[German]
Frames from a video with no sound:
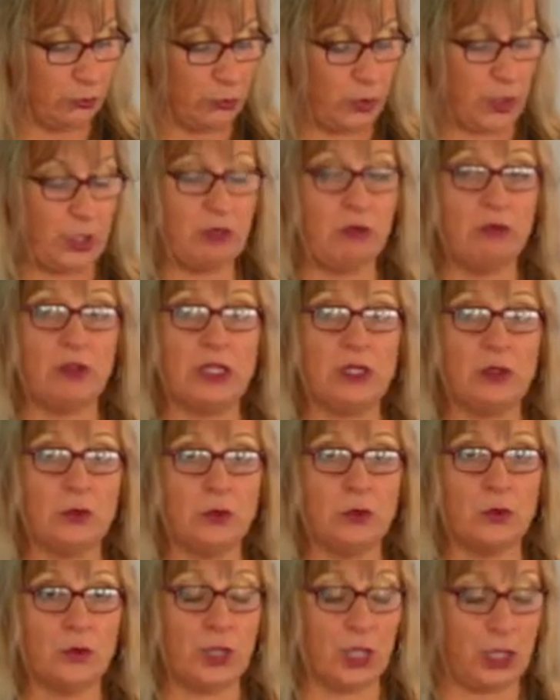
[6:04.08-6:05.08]
für
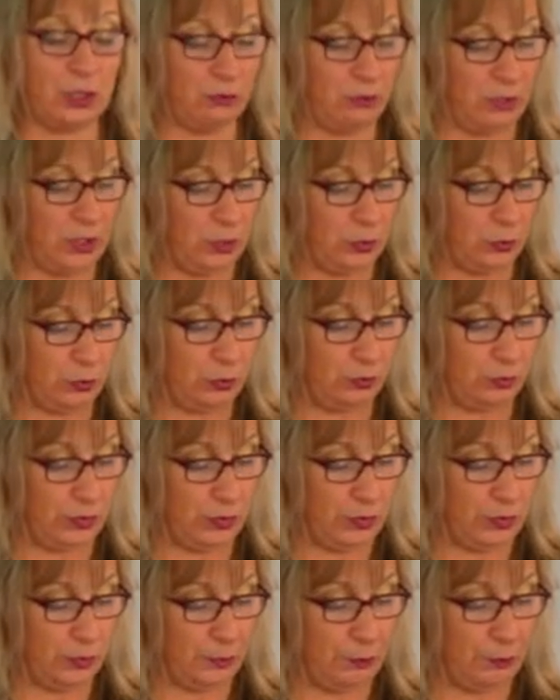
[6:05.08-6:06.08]
Entwicklung und Anwendung
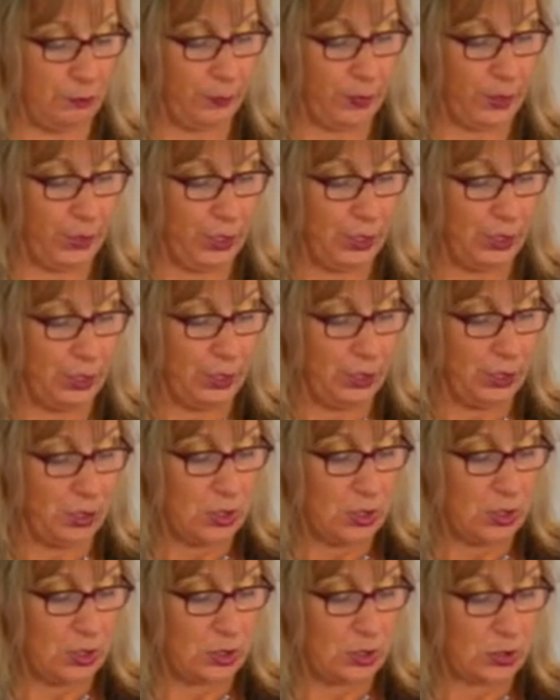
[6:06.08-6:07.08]
wieder.
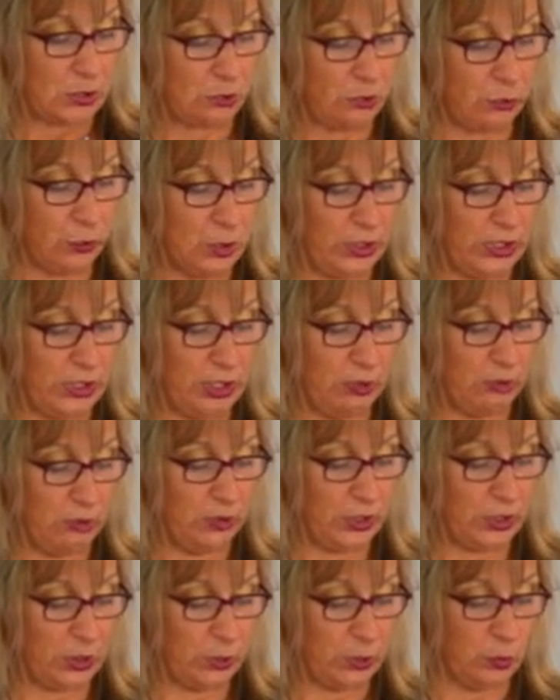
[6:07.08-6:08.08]
Sowohl die
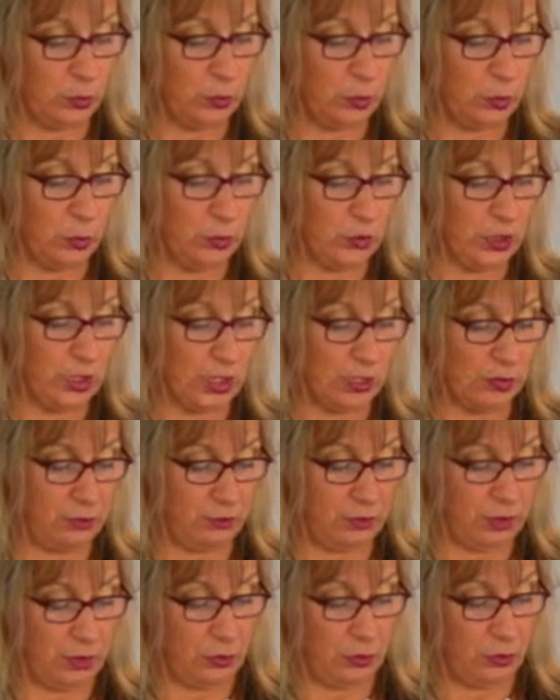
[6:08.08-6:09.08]
Entwicklung und
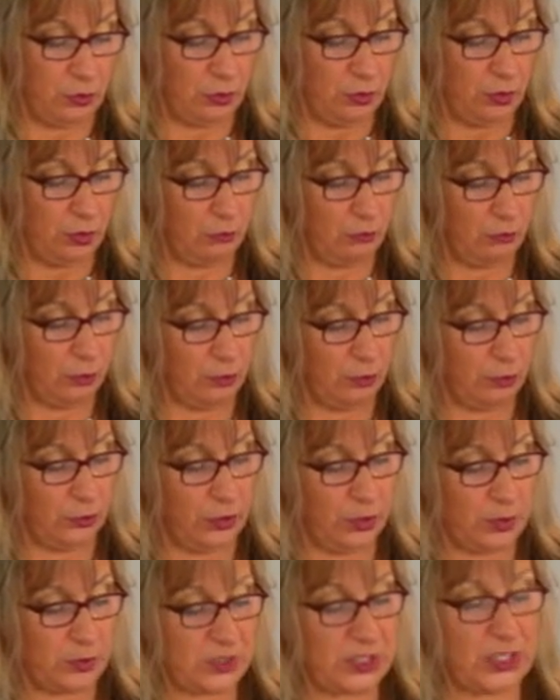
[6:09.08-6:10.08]
Anwendung wird
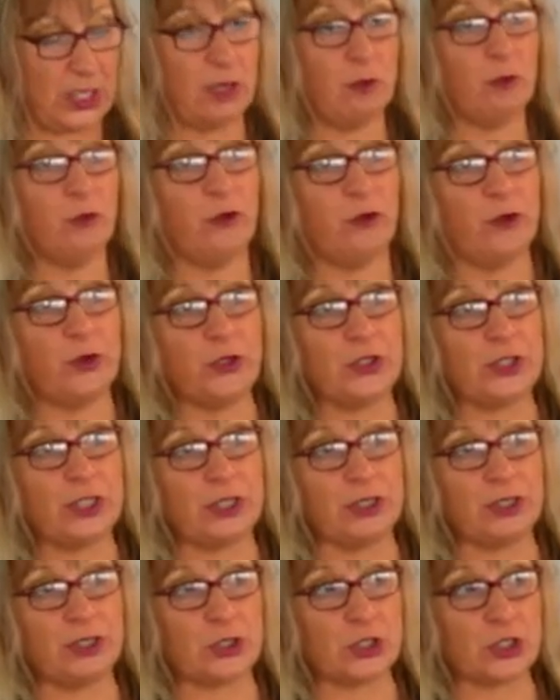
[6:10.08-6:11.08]
von demselben
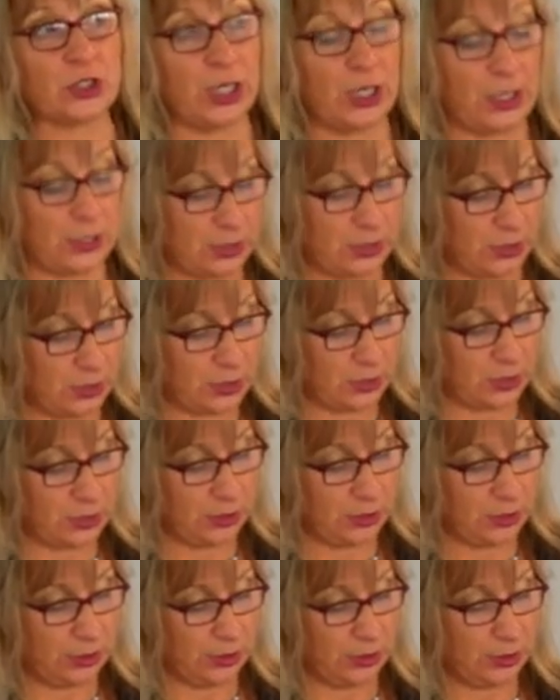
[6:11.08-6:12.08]
Frontend gestaltet,
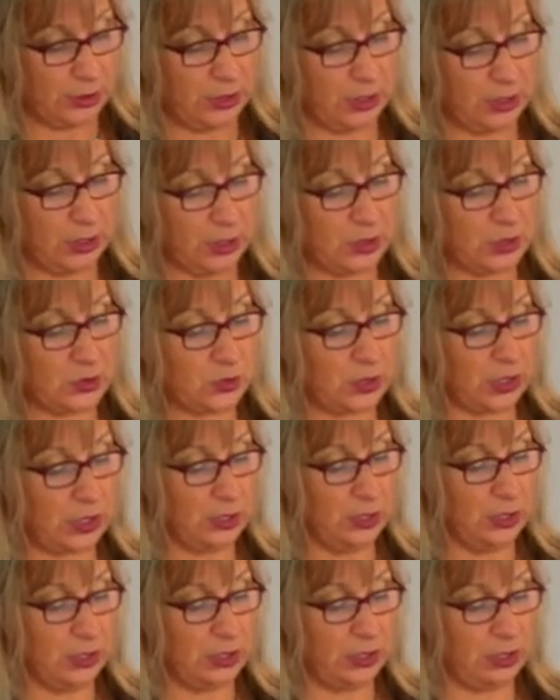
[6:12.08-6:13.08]
hier also
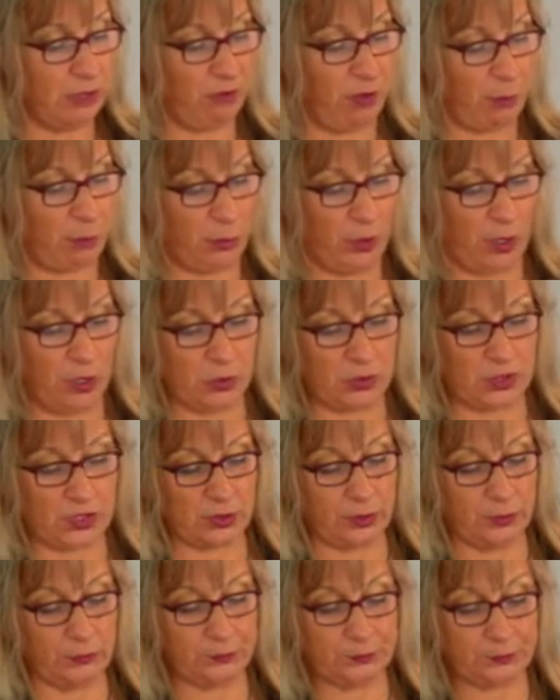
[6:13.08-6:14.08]
dann der
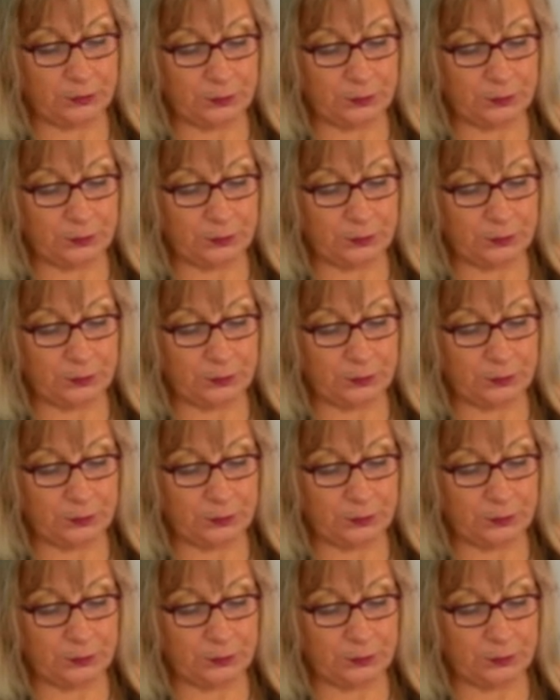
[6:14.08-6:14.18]
Webbrowser.